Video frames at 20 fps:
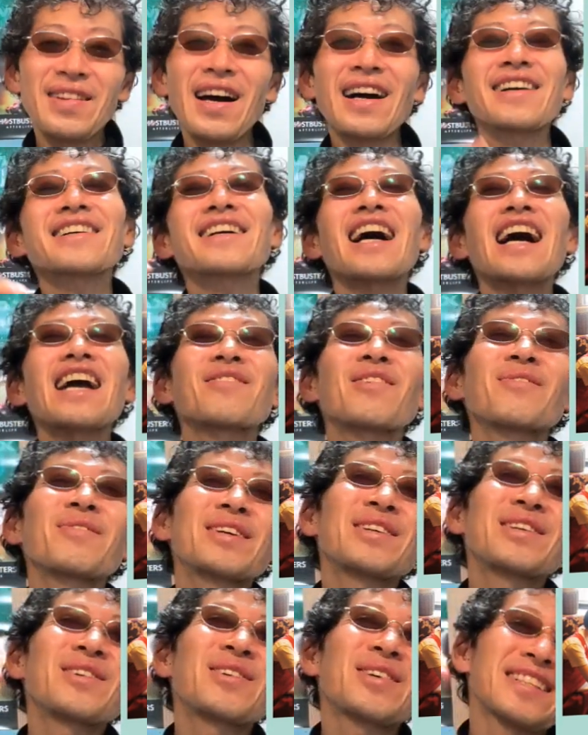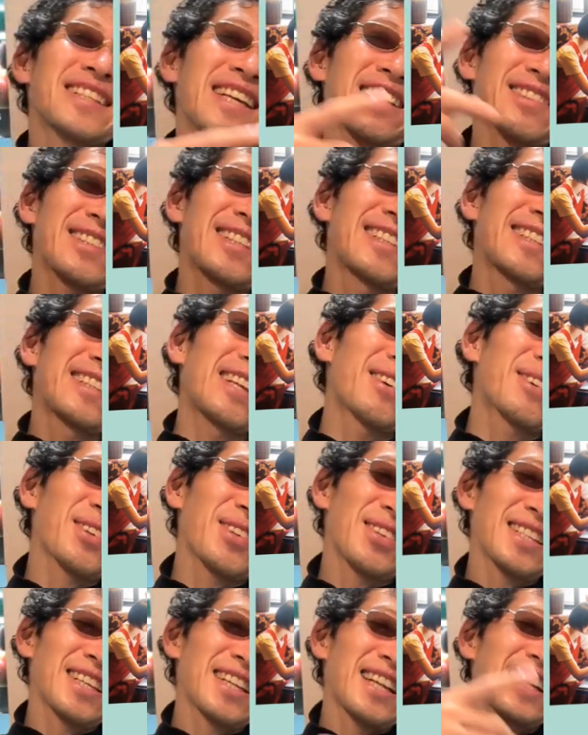何回も見るような作品っていう
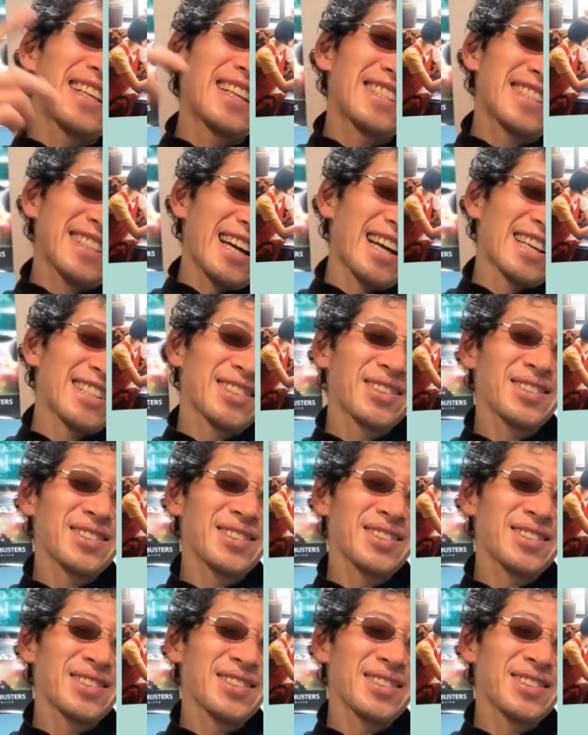ことじゃないですか。